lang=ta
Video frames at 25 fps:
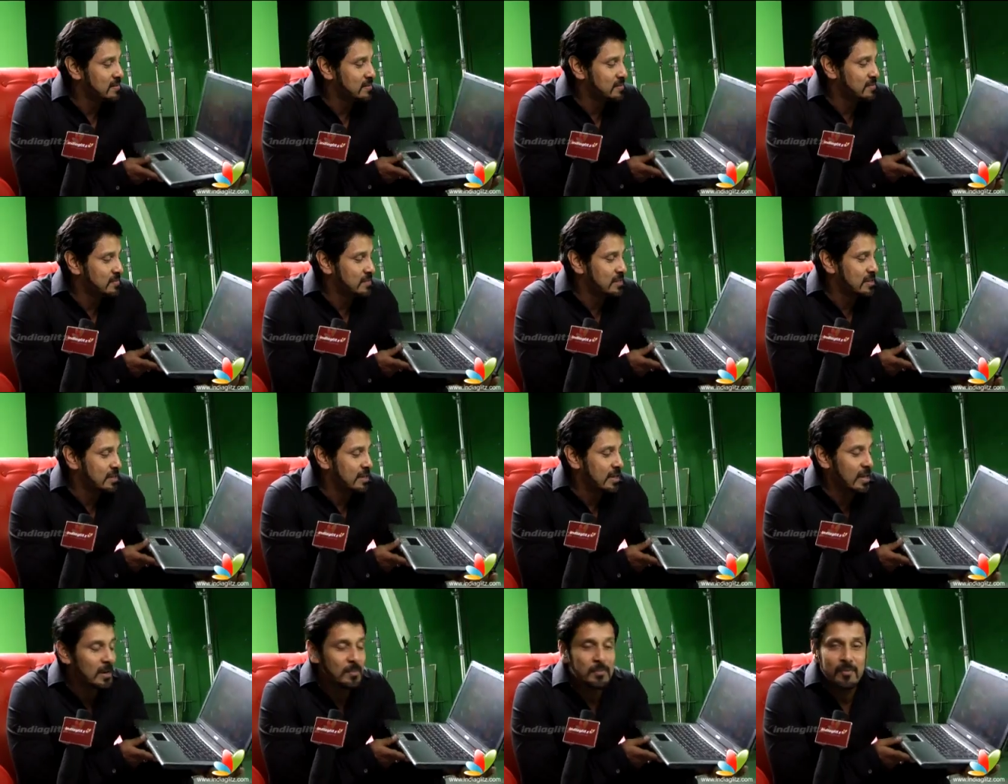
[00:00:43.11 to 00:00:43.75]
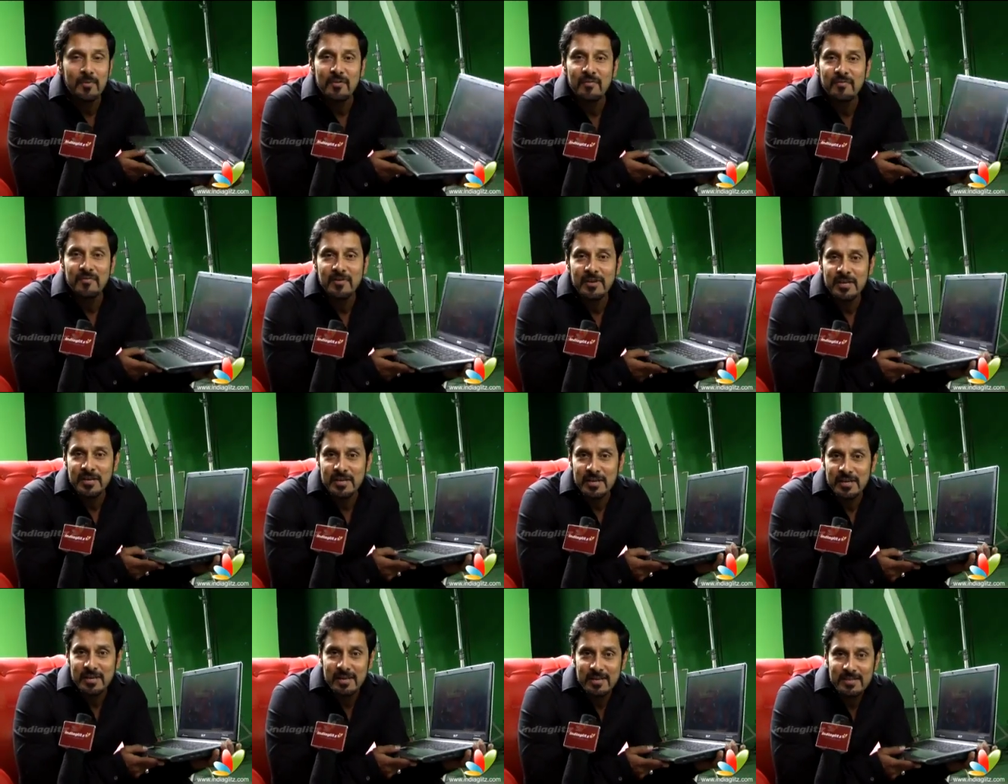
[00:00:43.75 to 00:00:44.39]
இஸ் வித் த ஹெல்ப் ஆஃப்
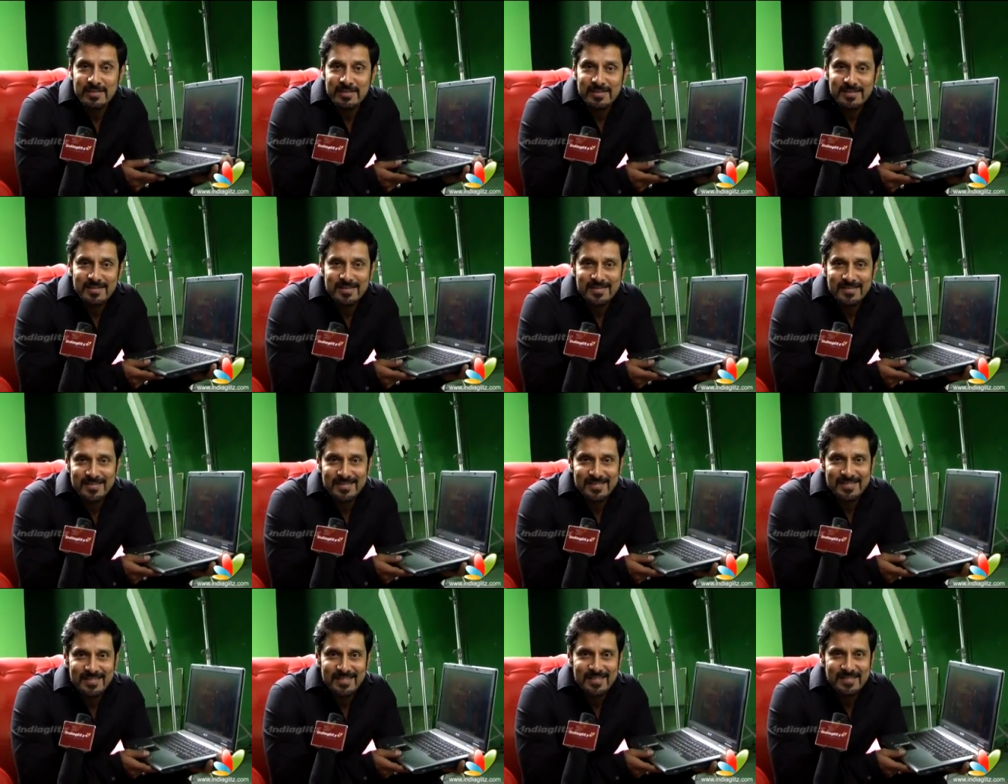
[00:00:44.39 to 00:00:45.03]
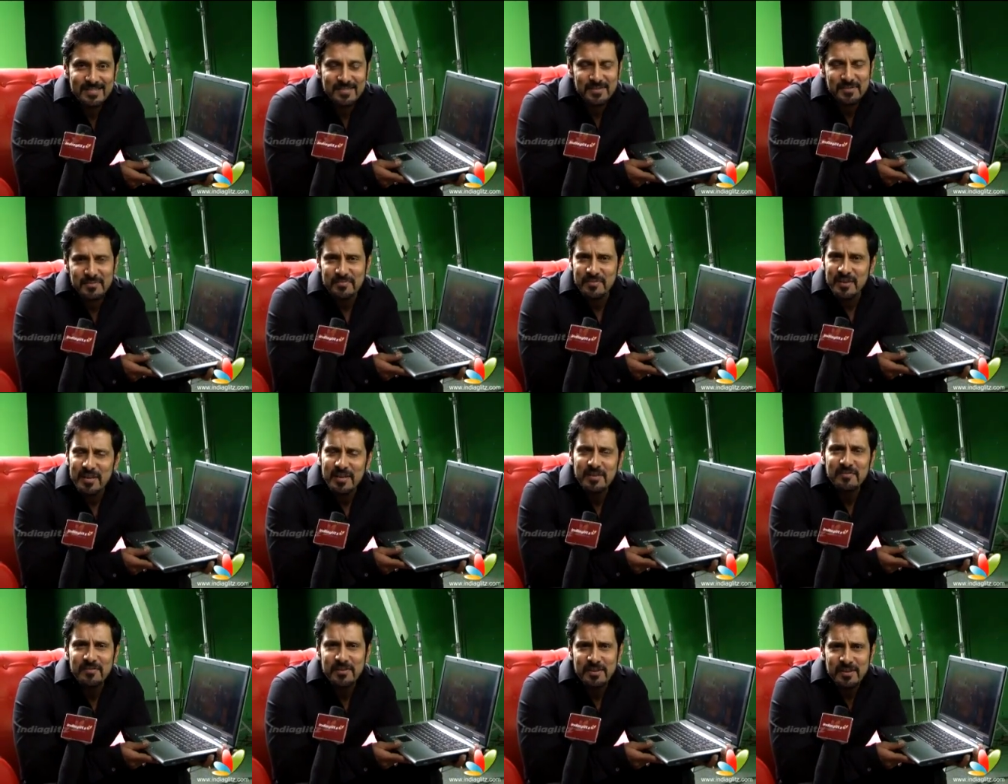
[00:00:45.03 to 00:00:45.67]
இந்தியா கிளெட்ஸ் இட்ஸ் அ
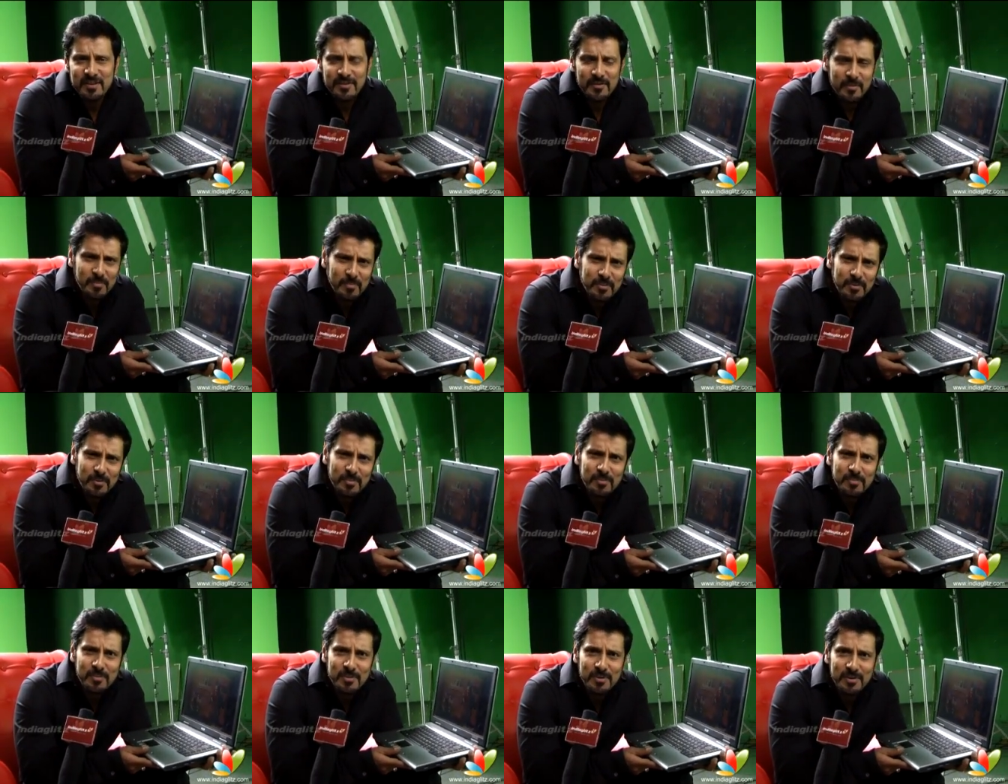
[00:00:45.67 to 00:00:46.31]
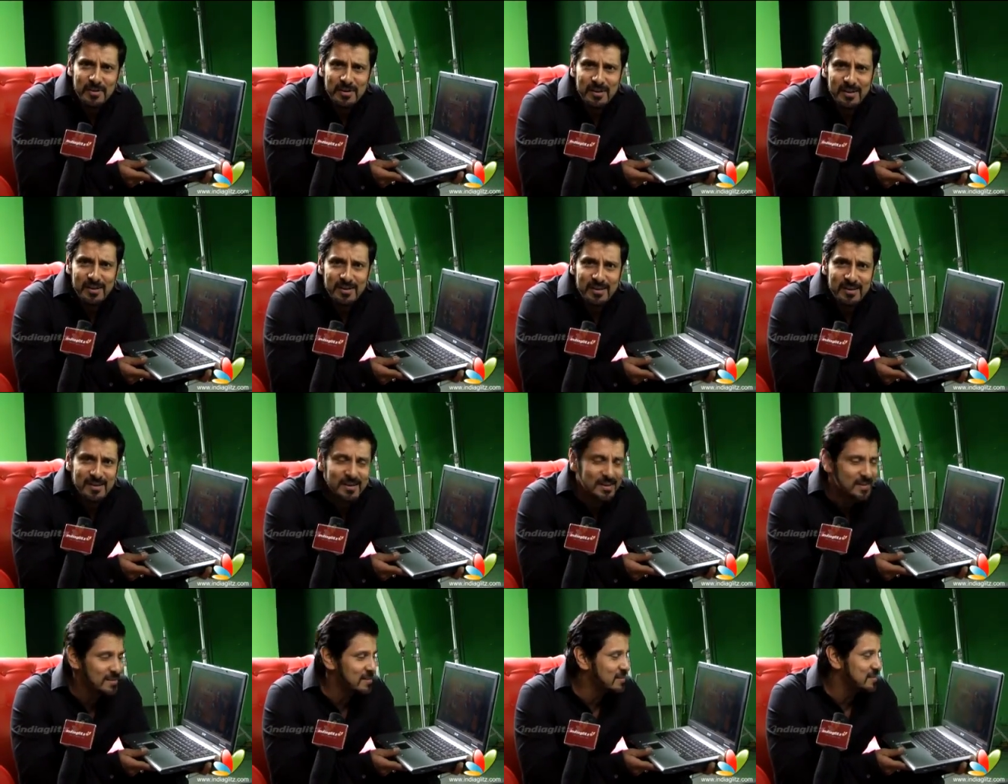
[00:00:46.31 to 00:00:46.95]
வெரி வெரி ரொம்ப ரொம்ப
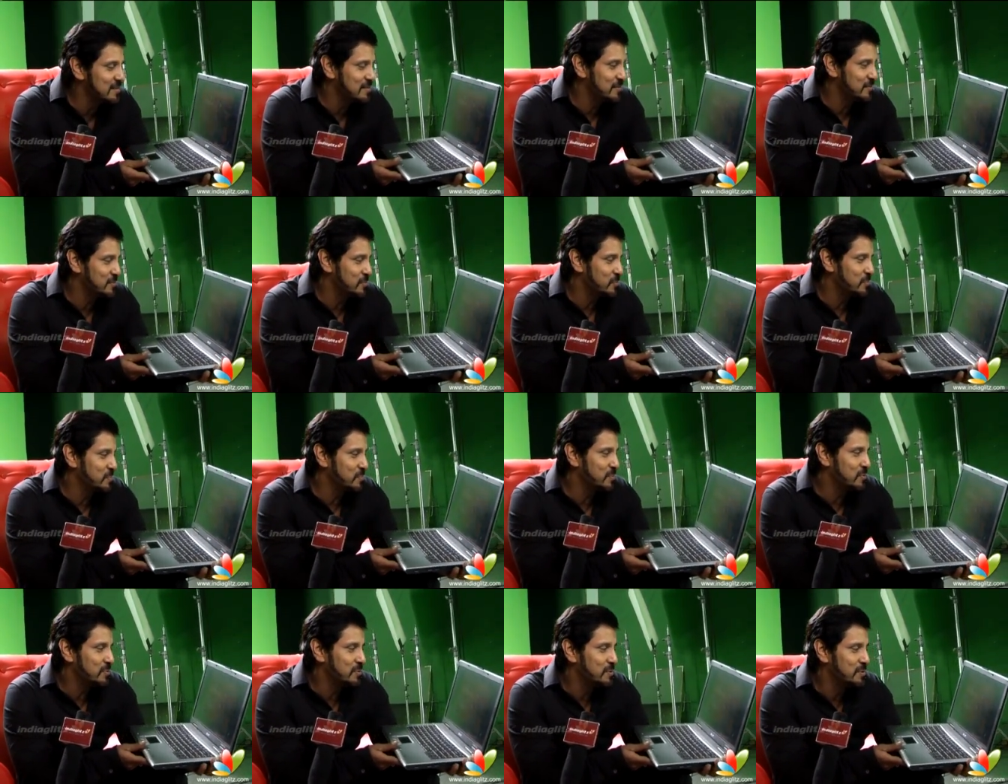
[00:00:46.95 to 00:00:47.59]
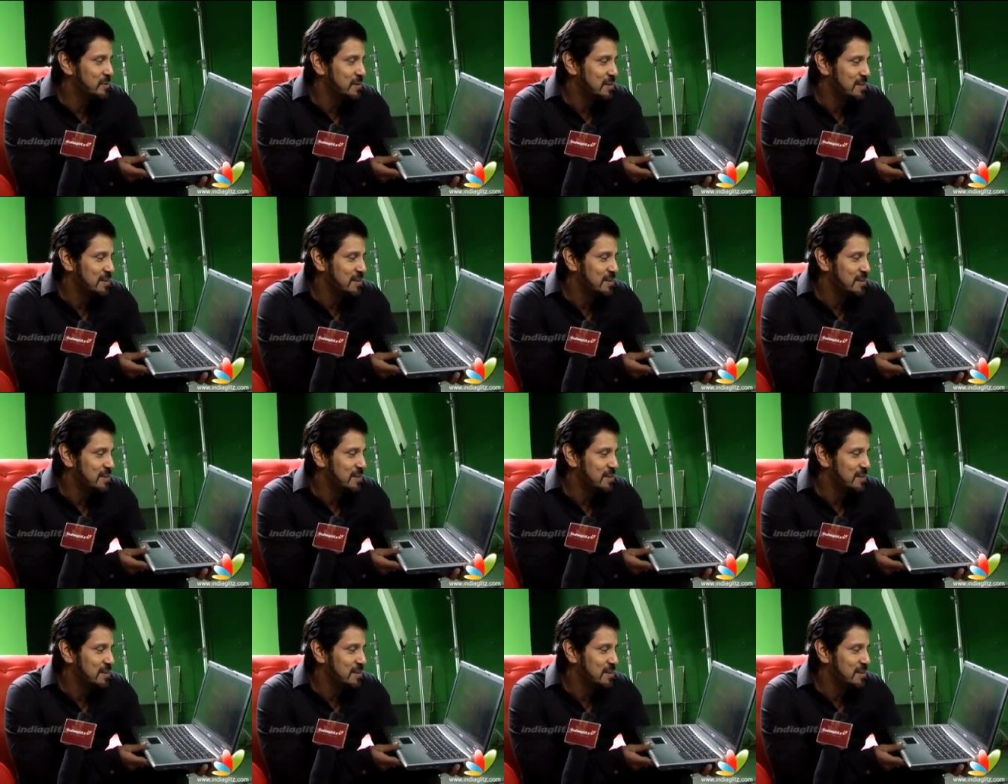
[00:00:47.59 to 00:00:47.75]
அழகான ரொம்ப